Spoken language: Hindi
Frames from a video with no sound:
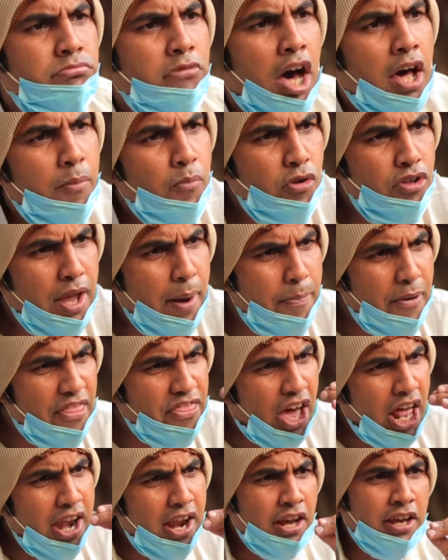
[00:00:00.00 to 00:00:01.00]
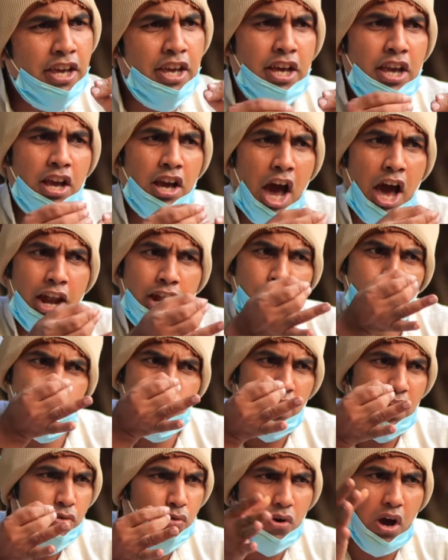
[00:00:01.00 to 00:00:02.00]
और मुझे पता लग गया कि खाली
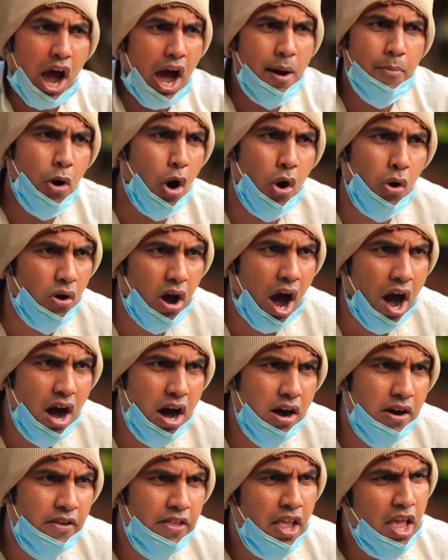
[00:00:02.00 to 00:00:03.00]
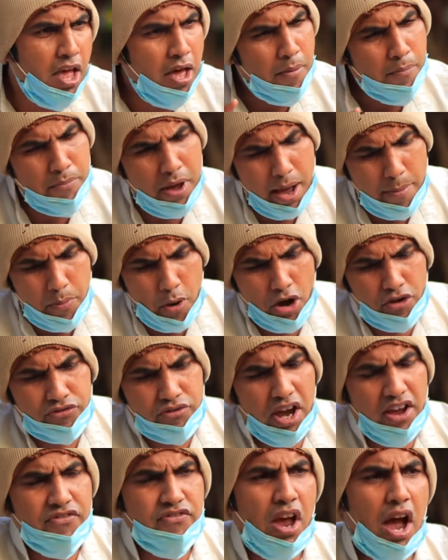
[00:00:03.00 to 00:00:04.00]
तुझे जुखाम होगा मैं
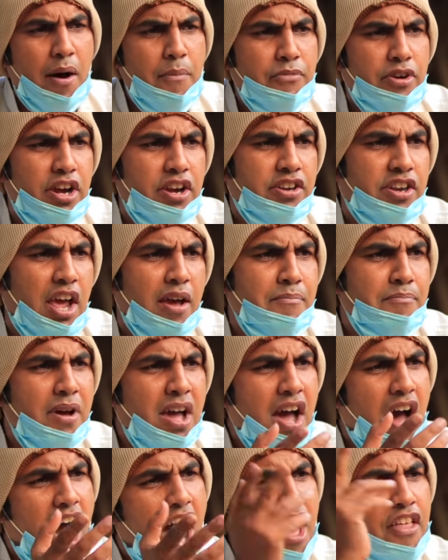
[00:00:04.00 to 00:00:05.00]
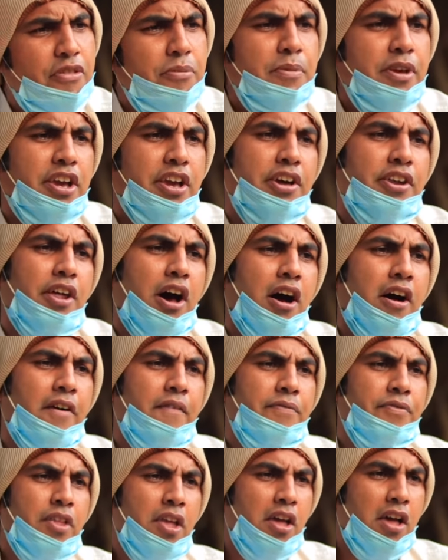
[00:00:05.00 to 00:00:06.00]
पहुँच गया शाम के टाइम में आदमी के नहा
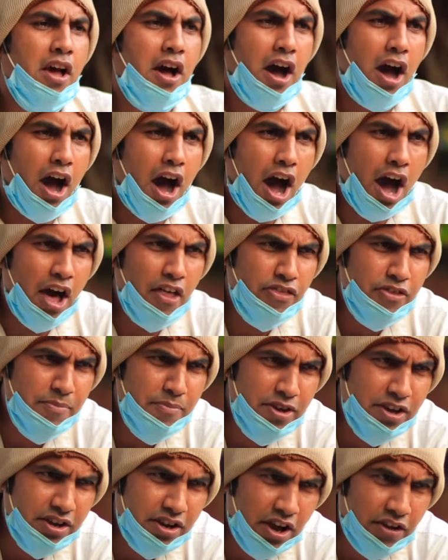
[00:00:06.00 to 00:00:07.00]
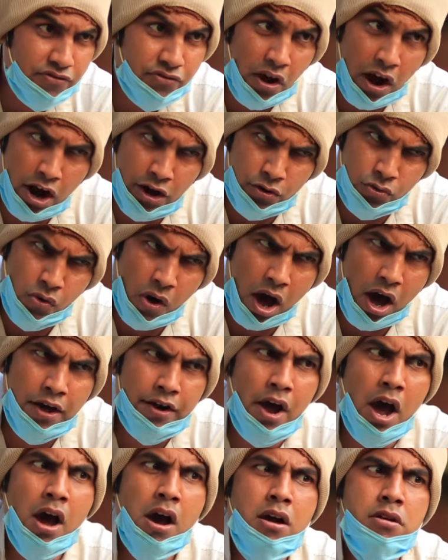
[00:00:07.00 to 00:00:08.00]
आदमी का साड़ू आ
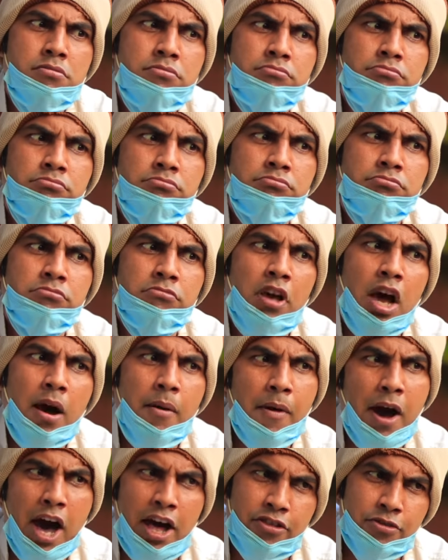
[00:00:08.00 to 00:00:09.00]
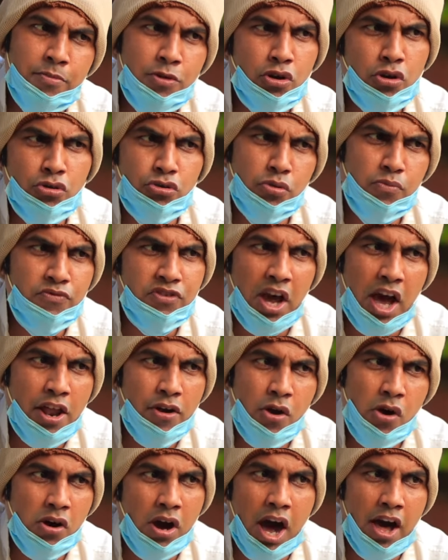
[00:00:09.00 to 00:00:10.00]
रहा अब आदमी को तुम
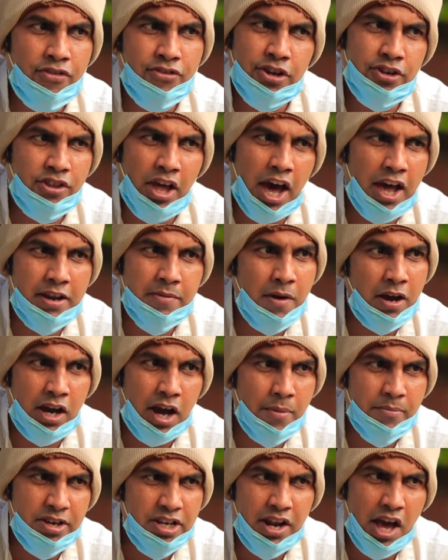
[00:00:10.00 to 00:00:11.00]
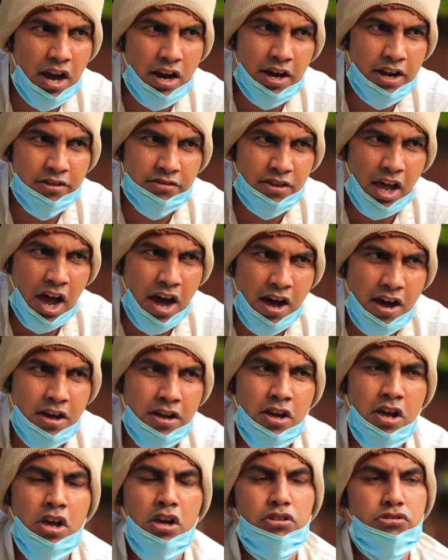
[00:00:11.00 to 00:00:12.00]
जानो खातिरदारी में कमी ना करता
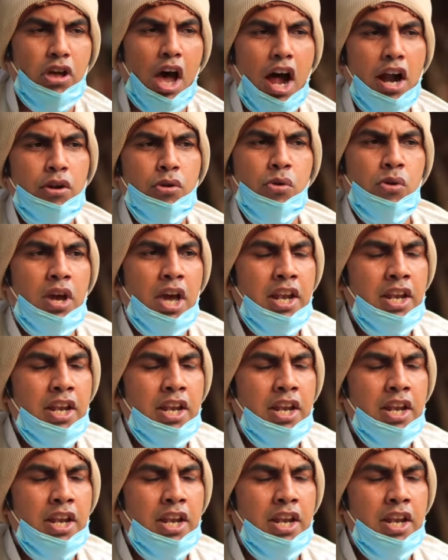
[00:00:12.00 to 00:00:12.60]
साडू के